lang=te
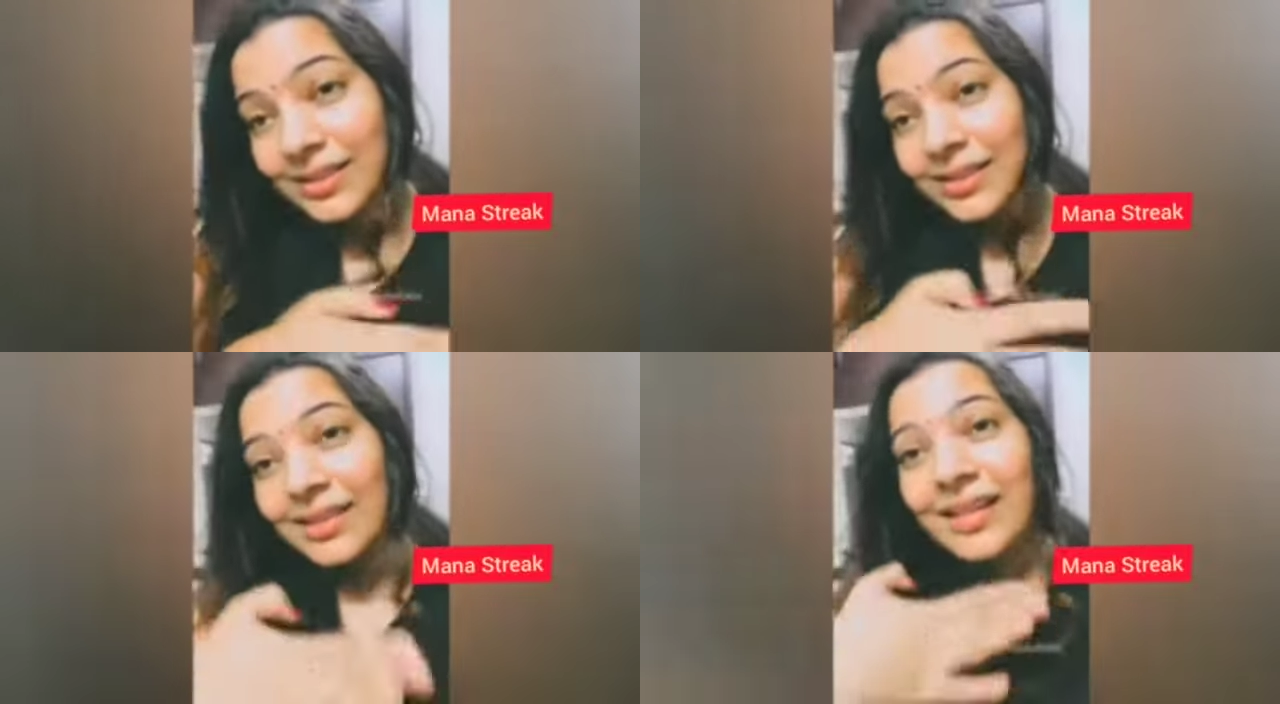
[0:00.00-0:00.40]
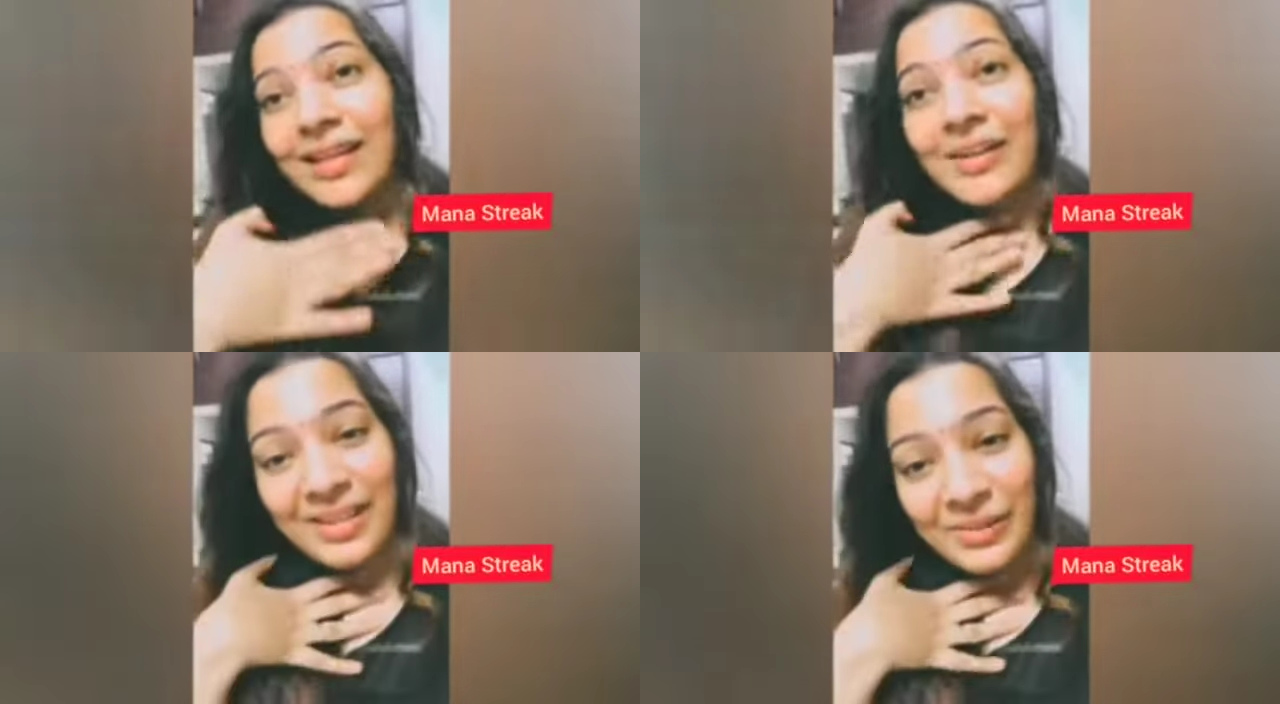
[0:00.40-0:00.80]
ఇక్కడి
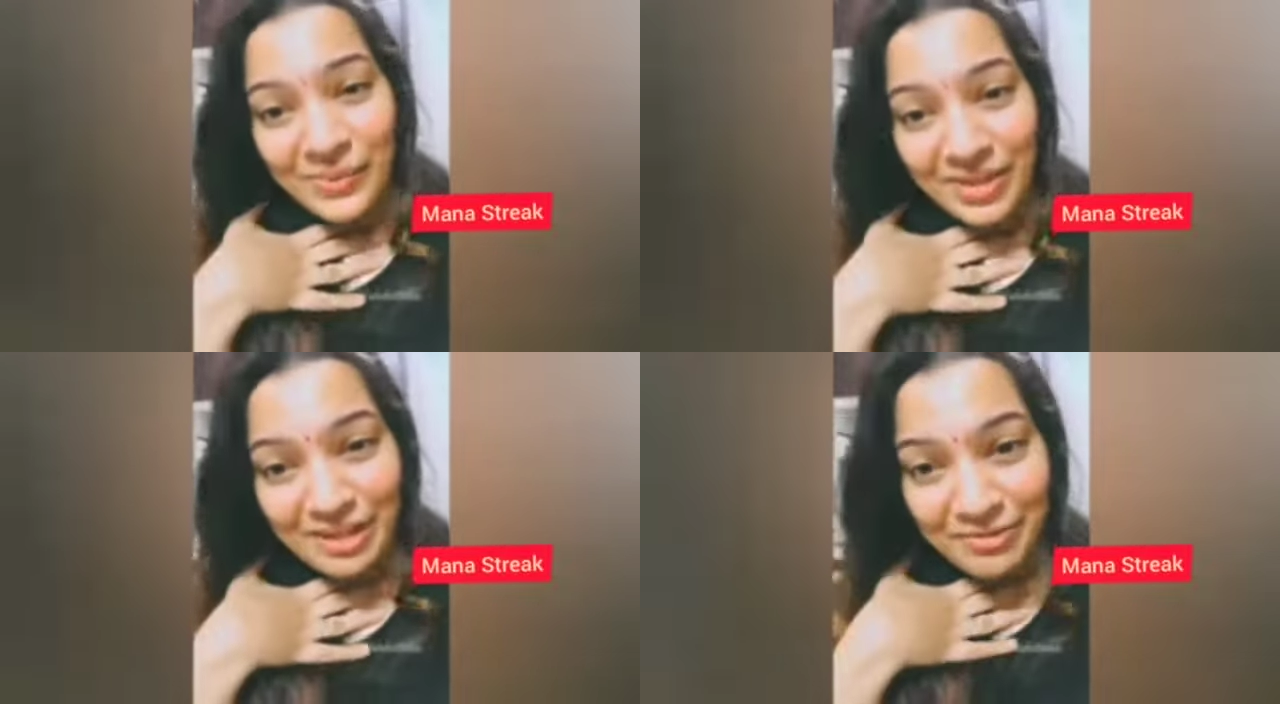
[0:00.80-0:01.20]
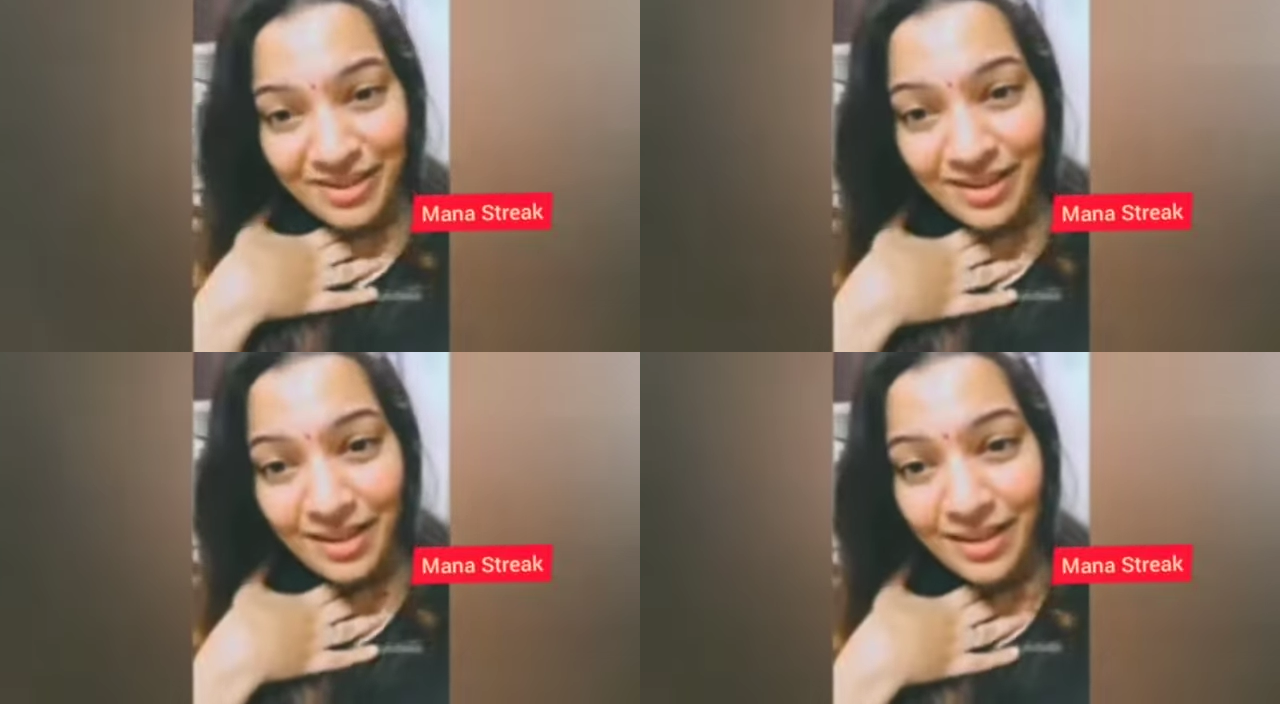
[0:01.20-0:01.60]
వరకు ఏదో ఉన్న
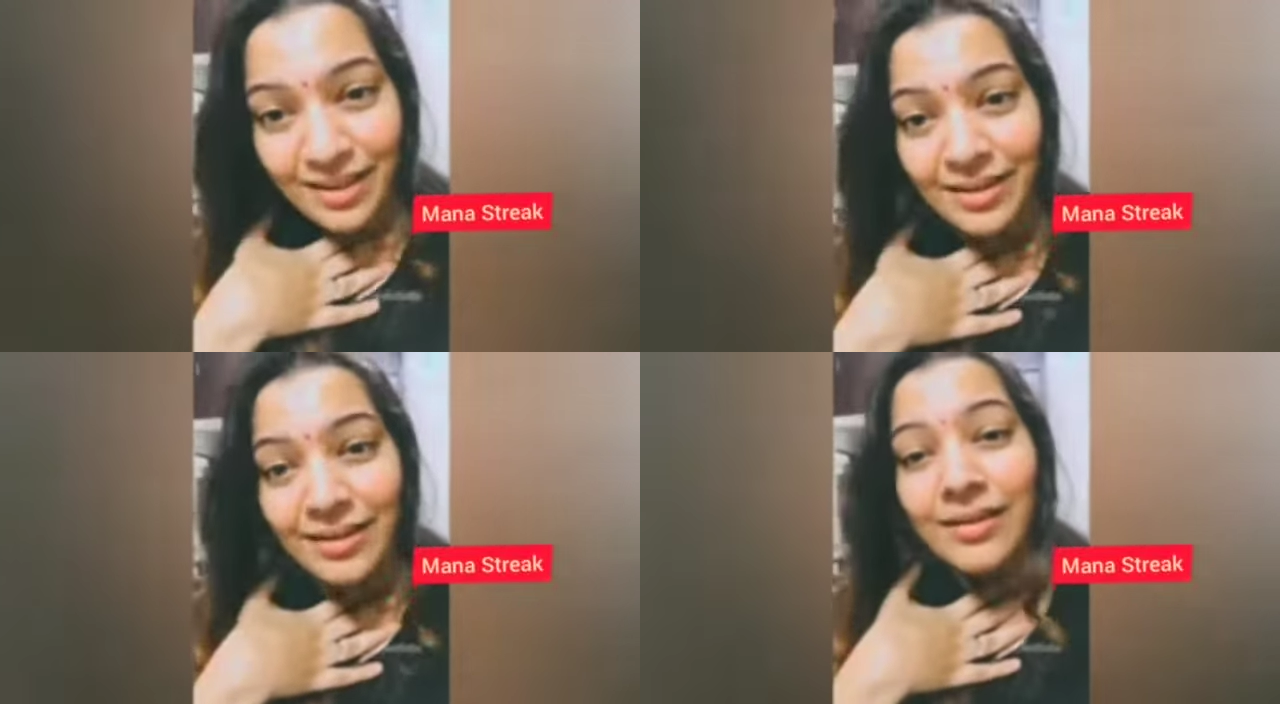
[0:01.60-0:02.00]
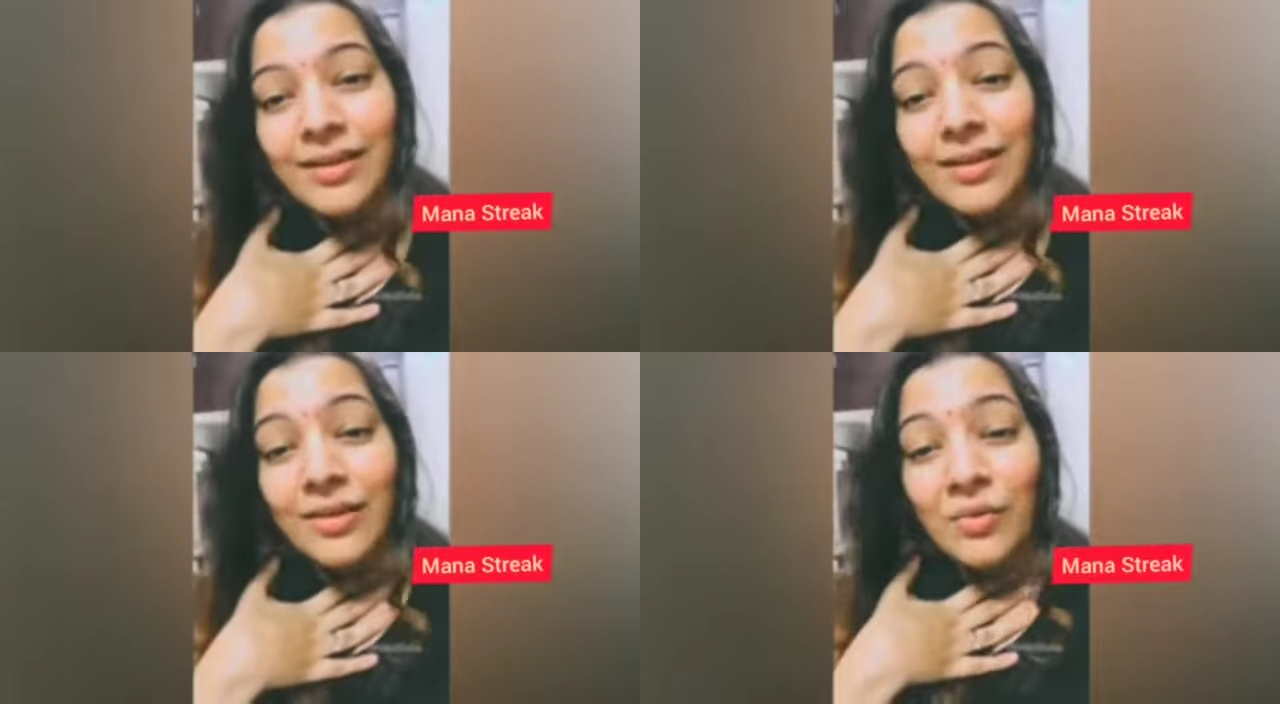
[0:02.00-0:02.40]
ఫీలింగ్
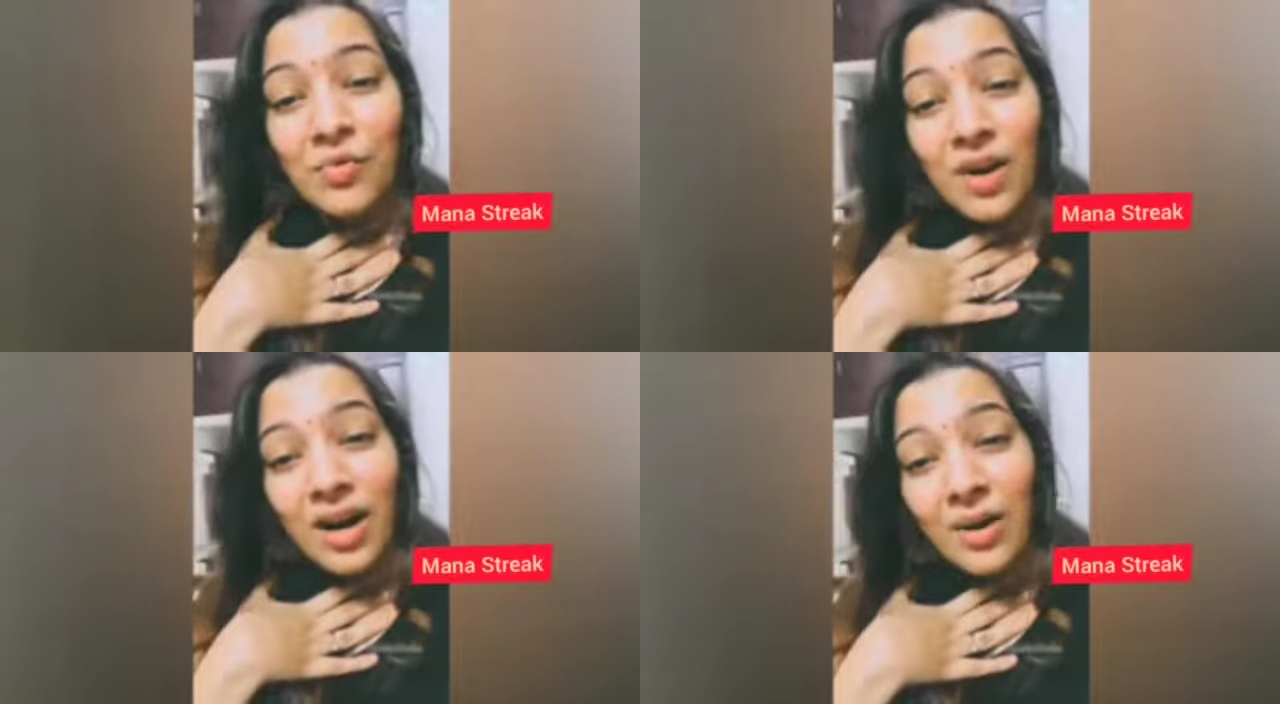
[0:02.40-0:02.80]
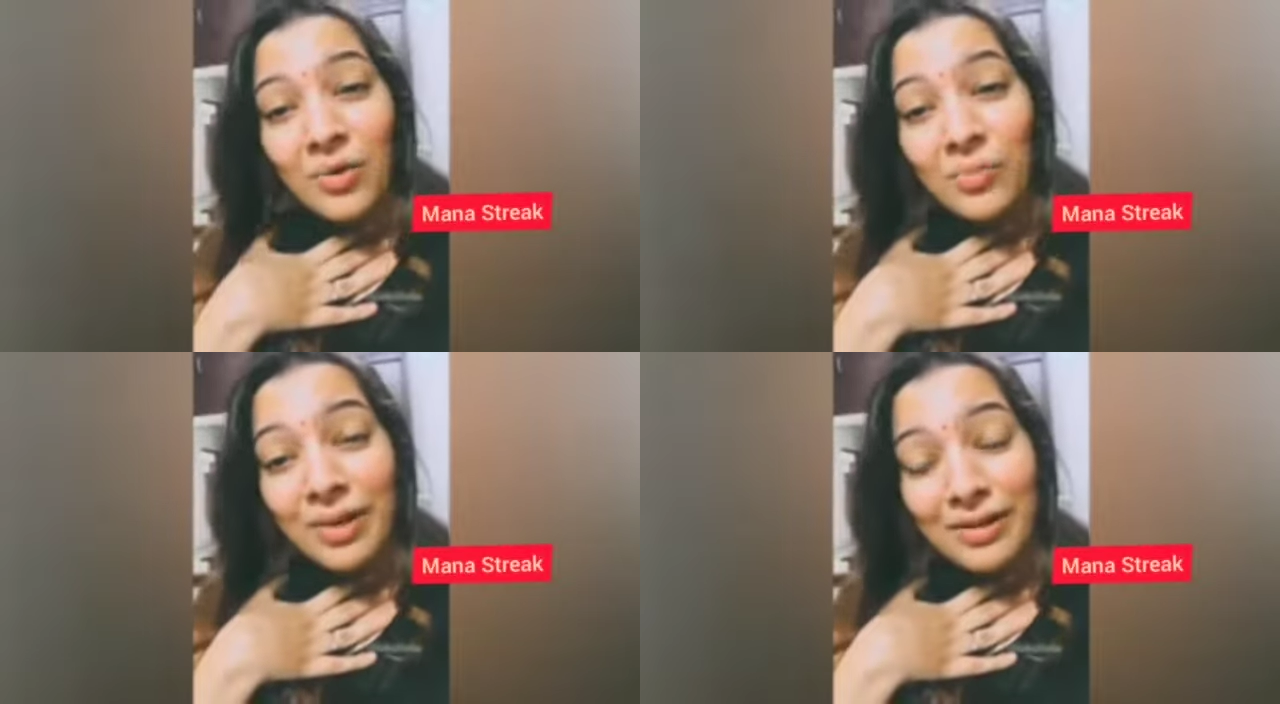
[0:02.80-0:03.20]
వావ్
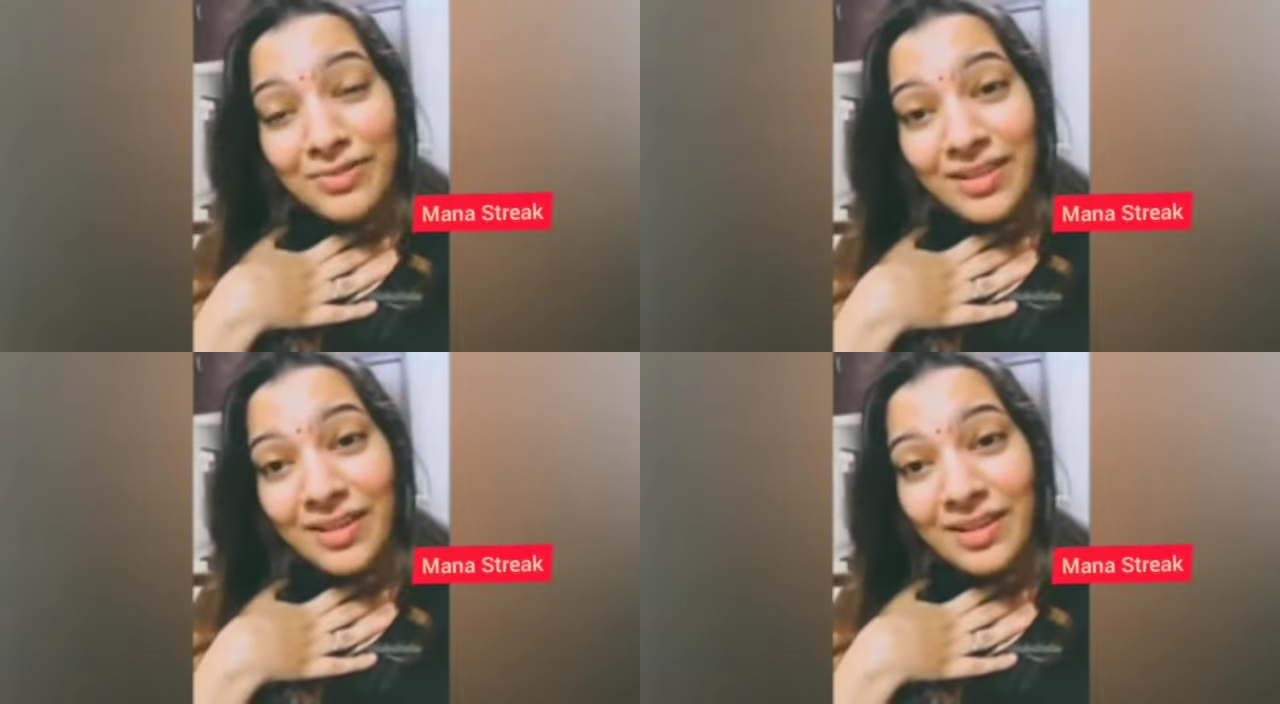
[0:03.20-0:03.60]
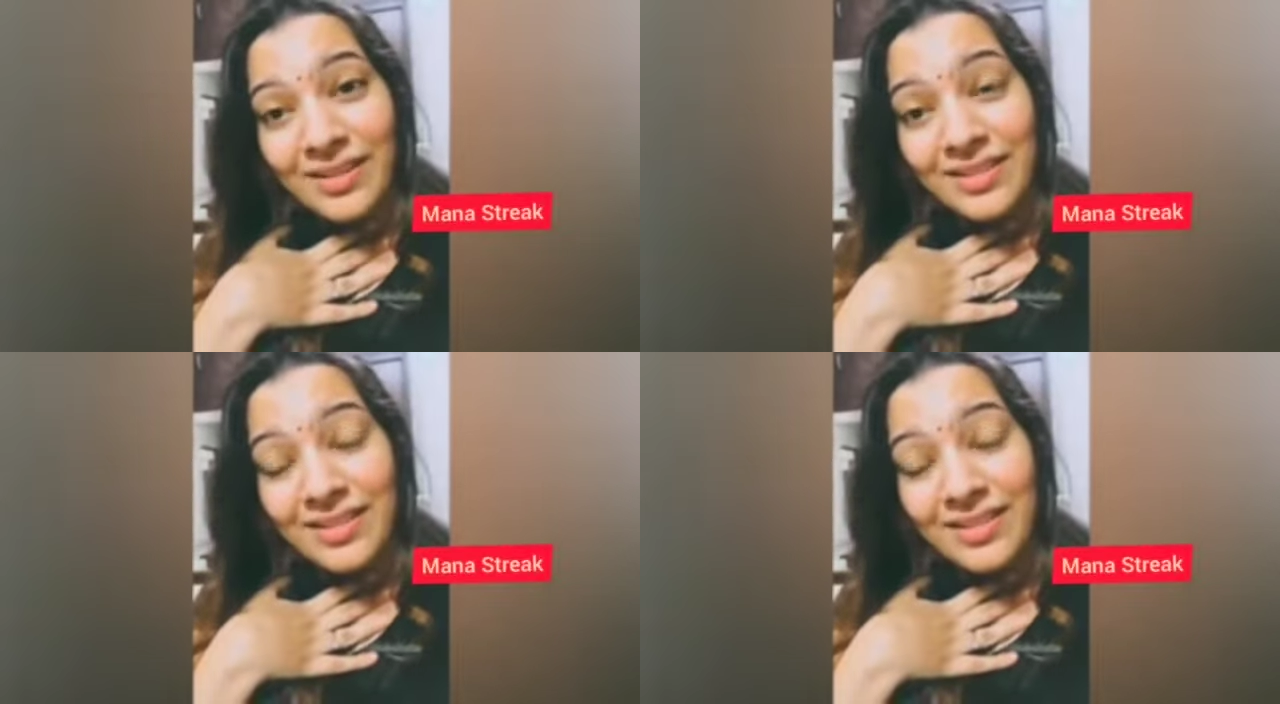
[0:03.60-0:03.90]
మన ఫీలింగ్స్